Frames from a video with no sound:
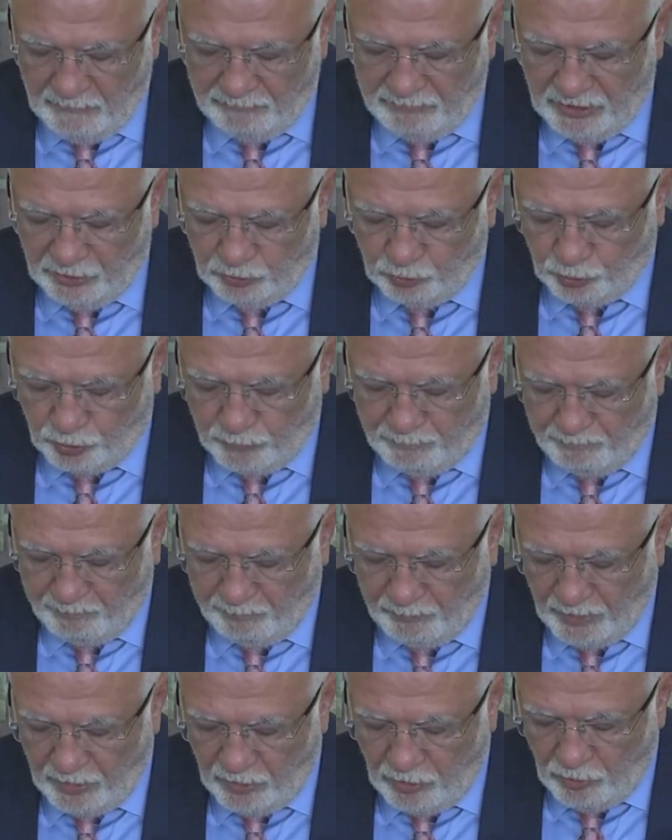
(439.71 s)
bir durum.
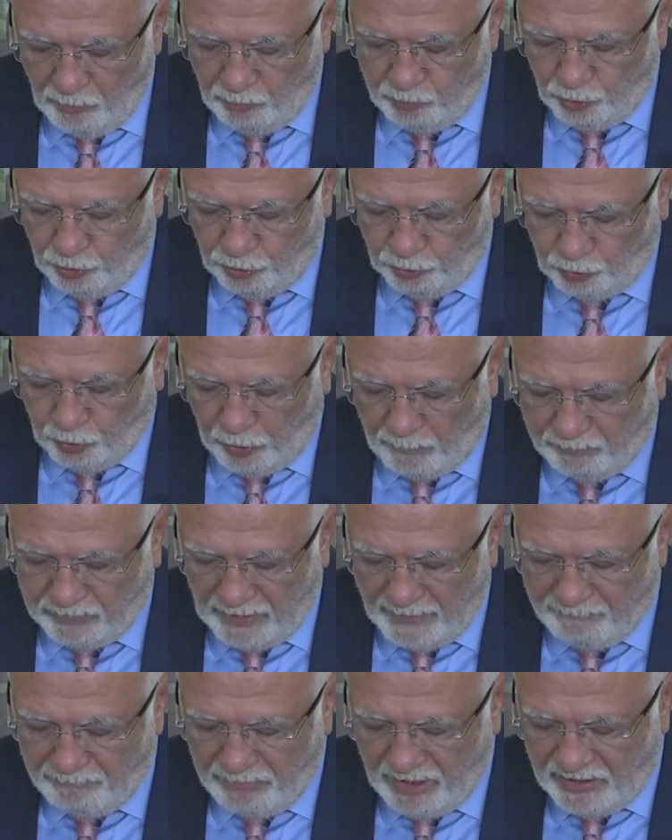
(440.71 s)
Bunun
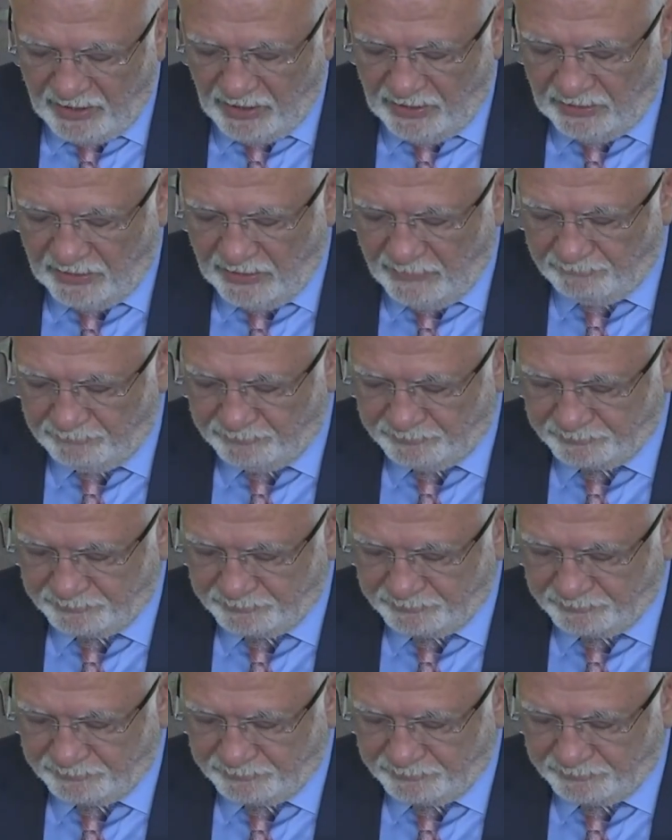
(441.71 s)
toplam bedeli de